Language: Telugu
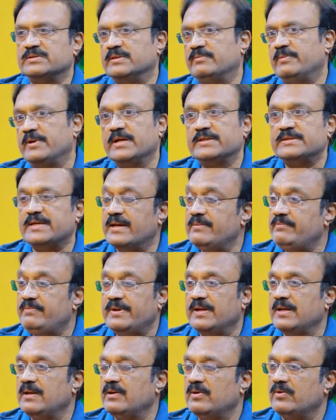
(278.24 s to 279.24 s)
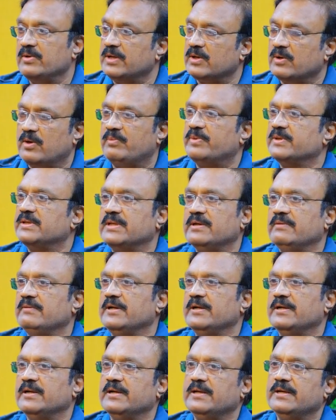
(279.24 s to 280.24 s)
వస్తుంది బికాజ్ ఐపీఎల్లో ఉన్న గొప్పతనం
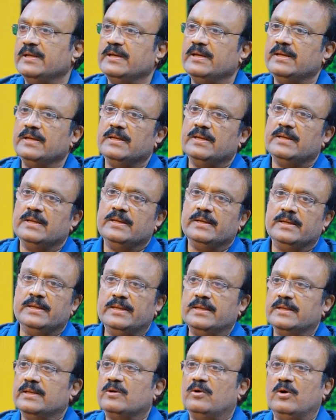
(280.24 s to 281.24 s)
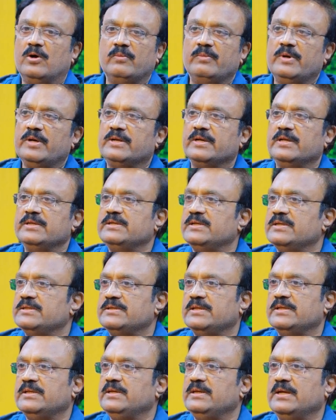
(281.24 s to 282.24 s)
ఏంటంటే ఇదేదో గవర్నమెంట్ రన్
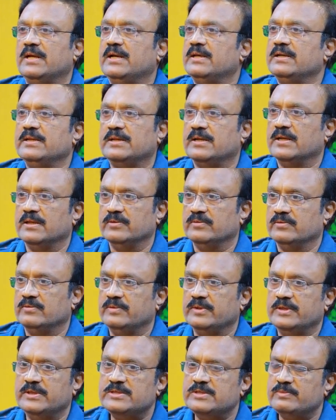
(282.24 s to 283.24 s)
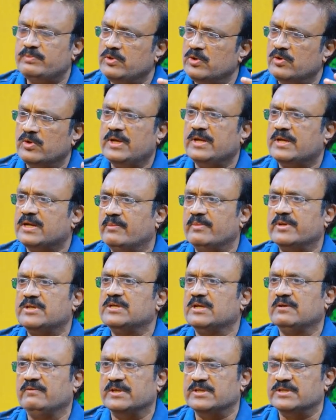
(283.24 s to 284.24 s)
చేసేది అలాంటిది కాదు దిట్స్ ప్యూర్లీ
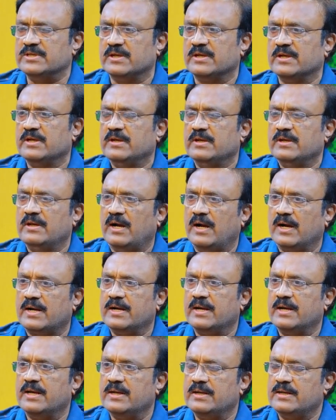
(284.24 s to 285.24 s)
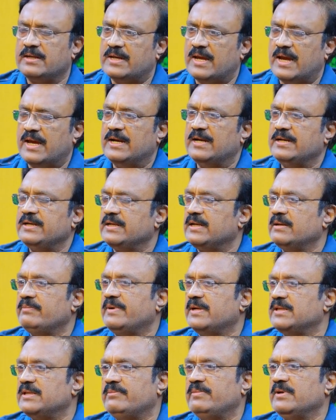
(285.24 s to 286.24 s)
కమర్షియల్ వెంచర్ అక్కడ టాలెంట్కే
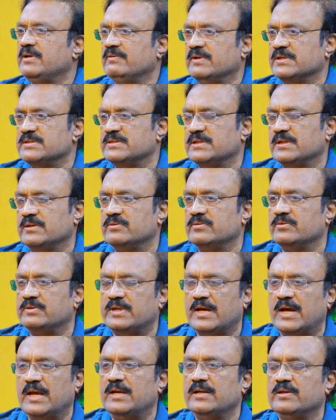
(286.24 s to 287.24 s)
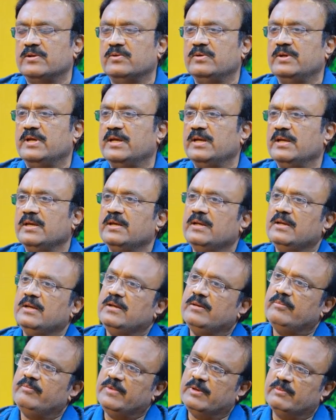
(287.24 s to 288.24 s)
పెద్ద పెట్టి వేస్తారు సో టాలెంట్ ఉంటే
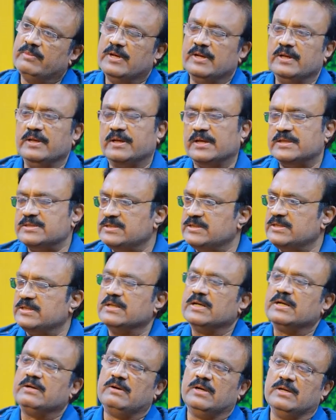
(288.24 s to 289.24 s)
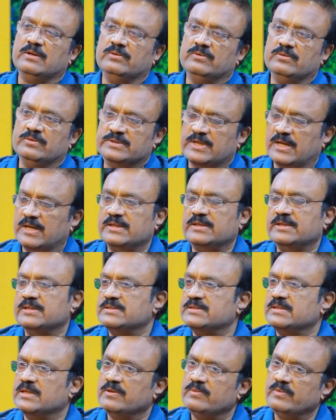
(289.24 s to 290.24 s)
మిమ్మల్ని ఖచ్చితంగా వాళ్ళు సెలెక్ట్
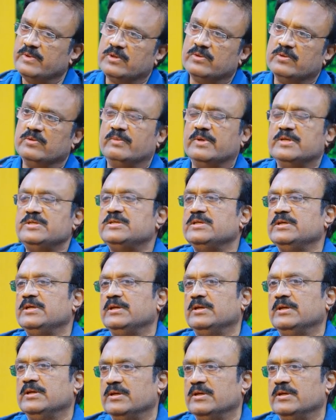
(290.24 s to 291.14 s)
చేస్తారు మీకు మంచి